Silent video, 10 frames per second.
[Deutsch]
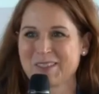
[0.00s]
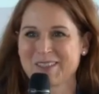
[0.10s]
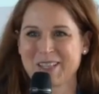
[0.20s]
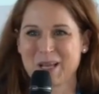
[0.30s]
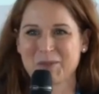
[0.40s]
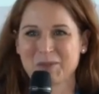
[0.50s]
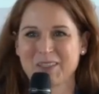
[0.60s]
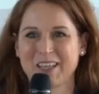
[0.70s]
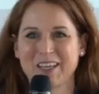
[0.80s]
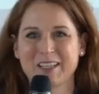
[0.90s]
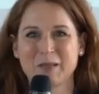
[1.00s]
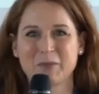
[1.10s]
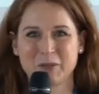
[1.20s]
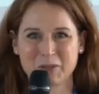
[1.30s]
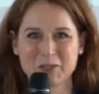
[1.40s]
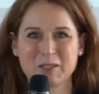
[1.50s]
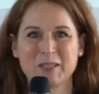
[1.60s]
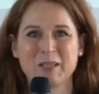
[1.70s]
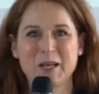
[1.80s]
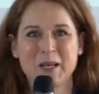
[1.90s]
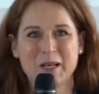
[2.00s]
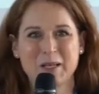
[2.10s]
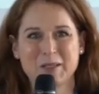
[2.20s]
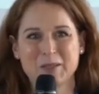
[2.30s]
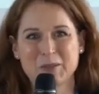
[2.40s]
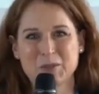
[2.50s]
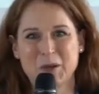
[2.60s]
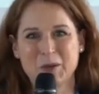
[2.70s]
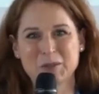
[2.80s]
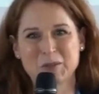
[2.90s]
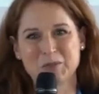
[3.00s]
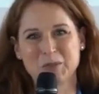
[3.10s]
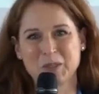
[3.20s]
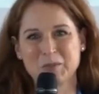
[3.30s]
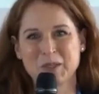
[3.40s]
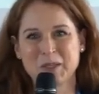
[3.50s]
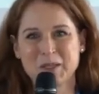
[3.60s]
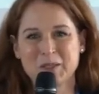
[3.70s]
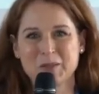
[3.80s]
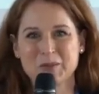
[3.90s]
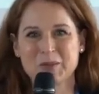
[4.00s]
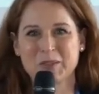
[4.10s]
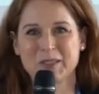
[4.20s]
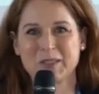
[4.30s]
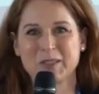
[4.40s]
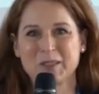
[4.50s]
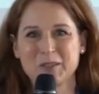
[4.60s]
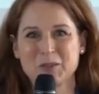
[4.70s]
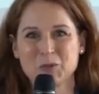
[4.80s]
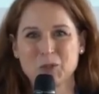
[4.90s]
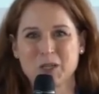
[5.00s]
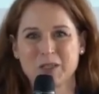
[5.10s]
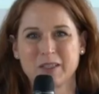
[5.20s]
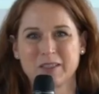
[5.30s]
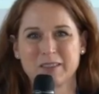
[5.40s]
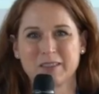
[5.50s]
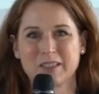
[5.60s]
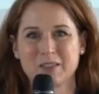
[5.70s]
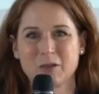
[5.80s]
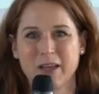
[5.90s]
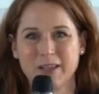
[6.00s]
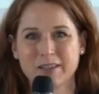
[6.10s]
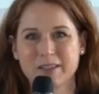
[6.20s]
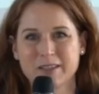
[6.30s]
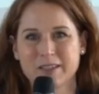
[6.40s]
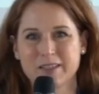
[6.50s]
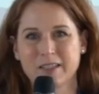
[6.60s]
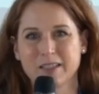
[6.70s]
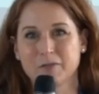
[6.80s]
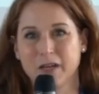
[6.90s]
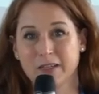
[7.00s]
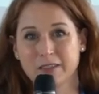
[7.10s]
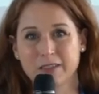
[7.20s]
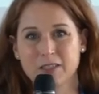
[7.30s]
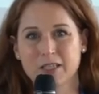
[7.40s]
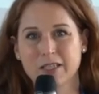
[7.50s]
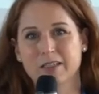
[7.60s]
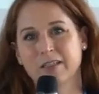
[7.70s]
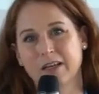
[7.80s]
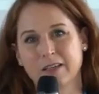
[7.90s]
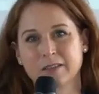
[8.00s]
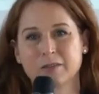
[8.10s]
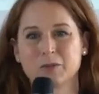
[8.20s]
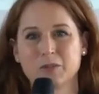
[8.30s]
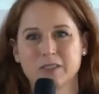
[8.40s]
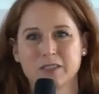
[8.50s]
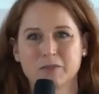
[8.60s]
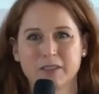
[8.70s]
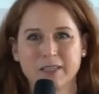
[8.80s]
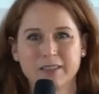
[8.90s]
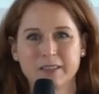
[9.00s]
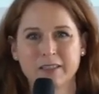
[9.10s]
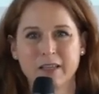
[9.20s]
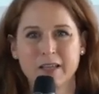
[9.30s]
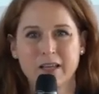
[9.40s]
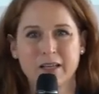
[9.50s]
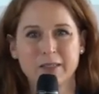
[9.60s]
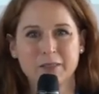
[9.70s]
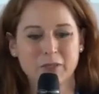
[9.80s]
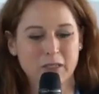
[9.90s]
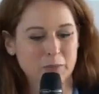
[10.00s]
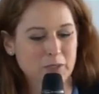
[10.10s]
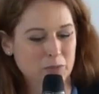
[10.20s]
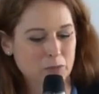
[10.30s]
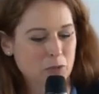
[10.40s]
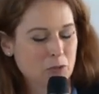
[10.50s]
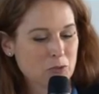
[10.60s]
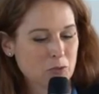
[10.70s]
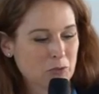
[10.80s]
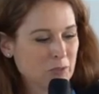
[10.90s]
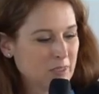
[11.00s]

Damen und Herren, aber auch Sie äh, zu Hause oder wo auch immer Sie uns äh, heute zuschauen, äh, dazu ein, dass Sie Ihre Fragen stellen an unsere Referenten. Äh, wir haben hier Unterstützung. Äh,